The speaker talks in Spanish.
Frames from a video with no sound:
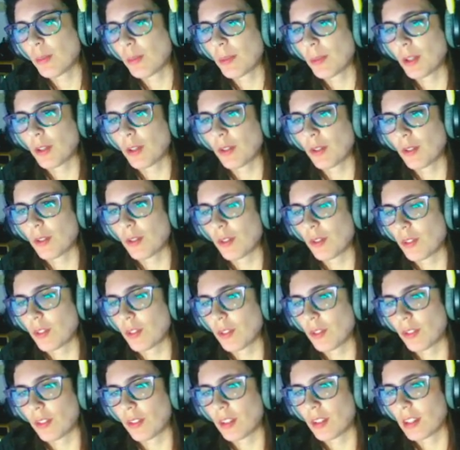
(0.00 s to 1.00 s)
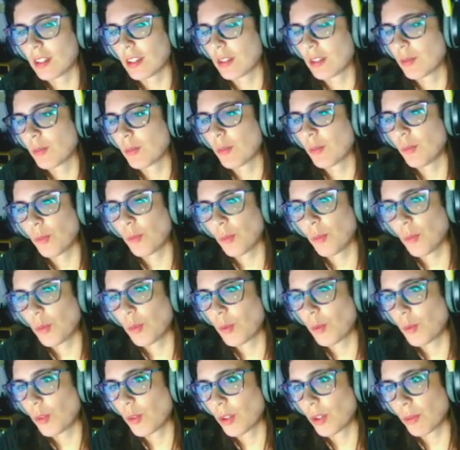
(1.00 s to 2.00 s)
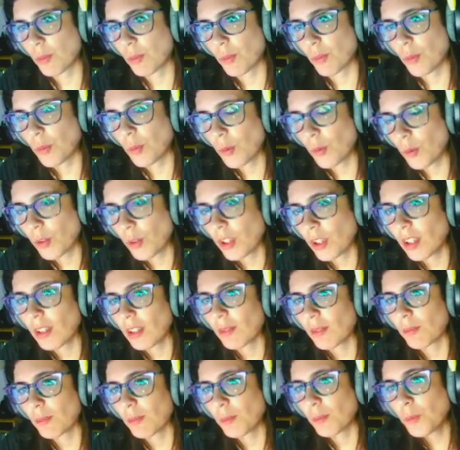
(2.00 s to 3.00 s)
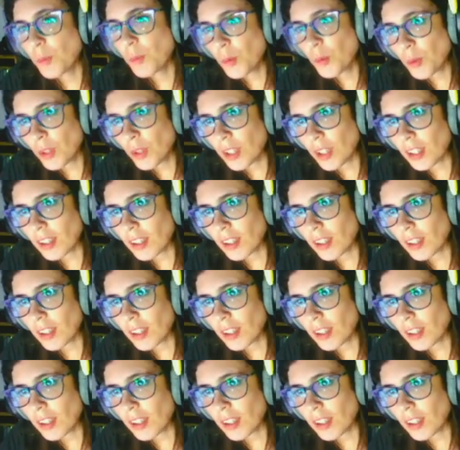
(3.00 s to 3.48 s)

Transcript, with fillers: pero es muy, muy, muy